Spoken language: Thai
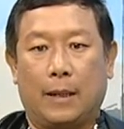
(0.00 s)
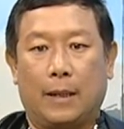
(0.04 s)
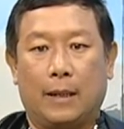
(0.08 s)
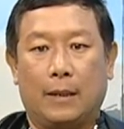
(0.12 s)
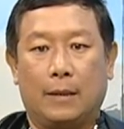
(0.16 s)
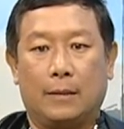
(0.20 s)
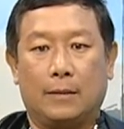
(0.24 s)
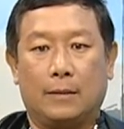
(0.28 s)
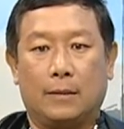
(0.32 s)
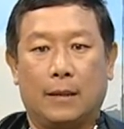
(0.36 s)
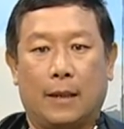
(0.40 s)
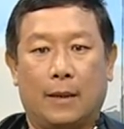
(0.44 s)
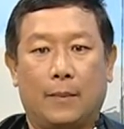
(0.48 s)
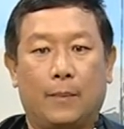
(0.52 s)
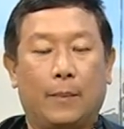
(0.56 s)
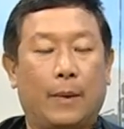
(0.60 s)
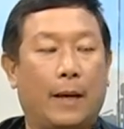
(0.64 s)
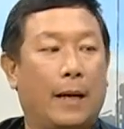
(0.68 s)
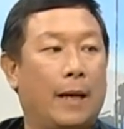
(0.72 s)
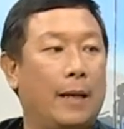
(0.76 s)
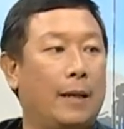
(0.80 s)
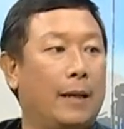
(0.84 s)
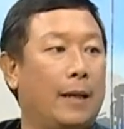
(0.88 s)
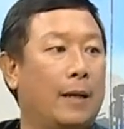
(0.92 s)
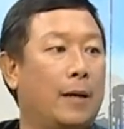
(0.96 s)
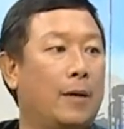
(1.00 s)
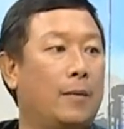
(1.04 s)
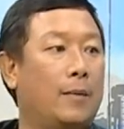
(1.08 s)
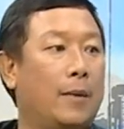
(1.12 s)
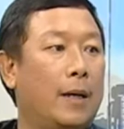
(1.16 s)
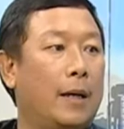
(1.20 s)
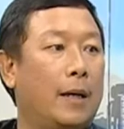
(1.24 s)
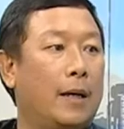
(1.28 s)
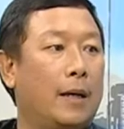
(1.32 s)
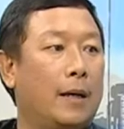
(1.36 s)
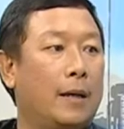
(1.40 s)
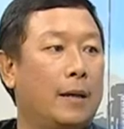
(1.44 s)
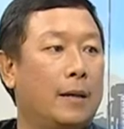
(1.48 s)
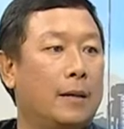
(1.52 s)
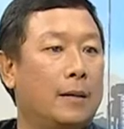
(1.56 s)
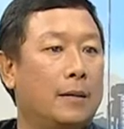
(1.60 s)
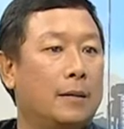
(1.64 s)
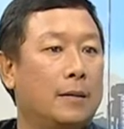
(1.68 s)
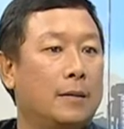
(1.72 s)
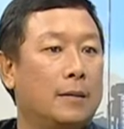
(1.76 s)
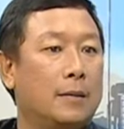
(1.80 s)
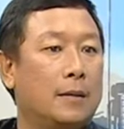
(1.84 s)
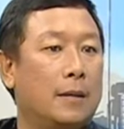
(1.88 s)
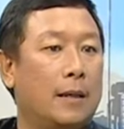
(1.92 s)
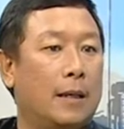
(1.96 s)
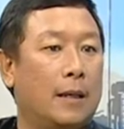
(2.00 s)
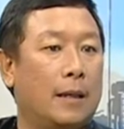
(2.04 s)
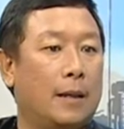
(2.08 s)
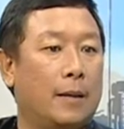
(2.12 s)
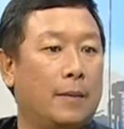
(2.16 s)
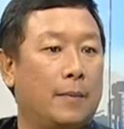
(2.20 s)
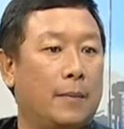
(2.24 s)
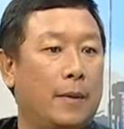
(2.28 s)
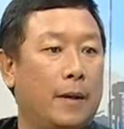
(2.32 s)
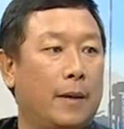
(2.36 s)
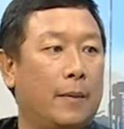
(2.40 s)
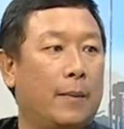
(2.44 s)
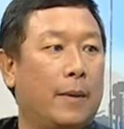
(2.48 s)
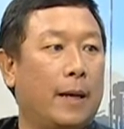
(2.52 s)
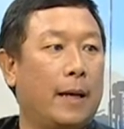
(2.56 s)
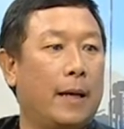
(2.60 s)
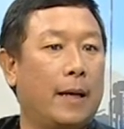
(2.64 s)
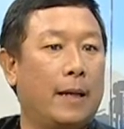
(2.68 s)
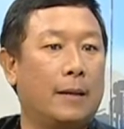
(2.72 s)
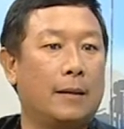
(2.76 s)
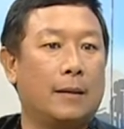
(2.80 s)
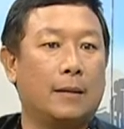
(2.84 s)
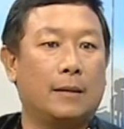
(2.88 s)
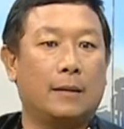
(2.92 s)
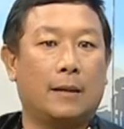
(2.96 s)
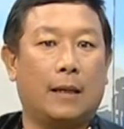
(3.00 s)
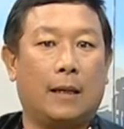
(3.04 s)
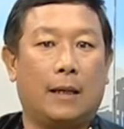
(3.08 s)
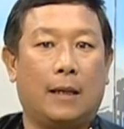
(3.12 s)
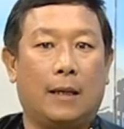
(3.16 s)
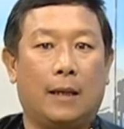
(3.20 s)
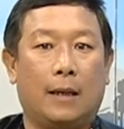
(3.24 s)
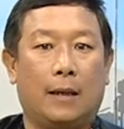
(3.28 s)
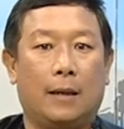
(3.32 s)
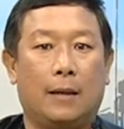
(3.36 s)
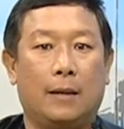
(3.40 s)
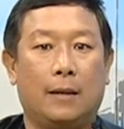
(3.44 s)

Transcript: พระสายป่าเนี่ยเขามาเผยแพร่ตั้งแต่